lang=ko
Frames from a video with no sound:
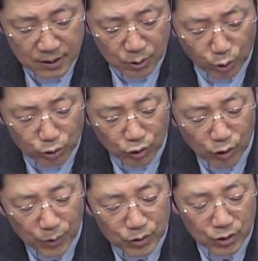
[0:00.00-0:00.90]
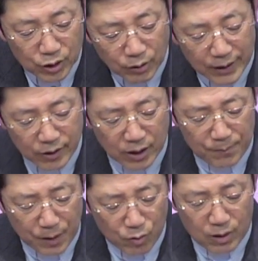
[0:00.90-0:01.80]
도둑을 먼저 그와
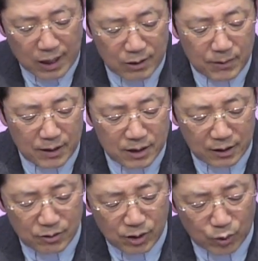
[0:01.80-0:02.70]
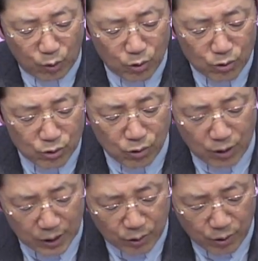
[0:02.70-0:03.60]
연합하고 가늠한 자들과
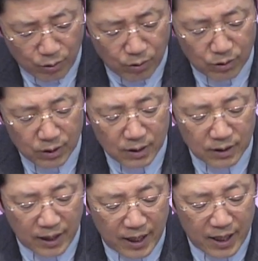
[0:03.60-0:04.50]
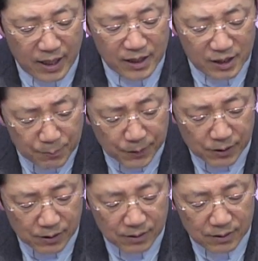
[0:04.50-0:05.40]
동료가 되고 내
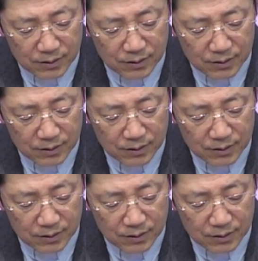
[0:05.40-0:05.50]
입을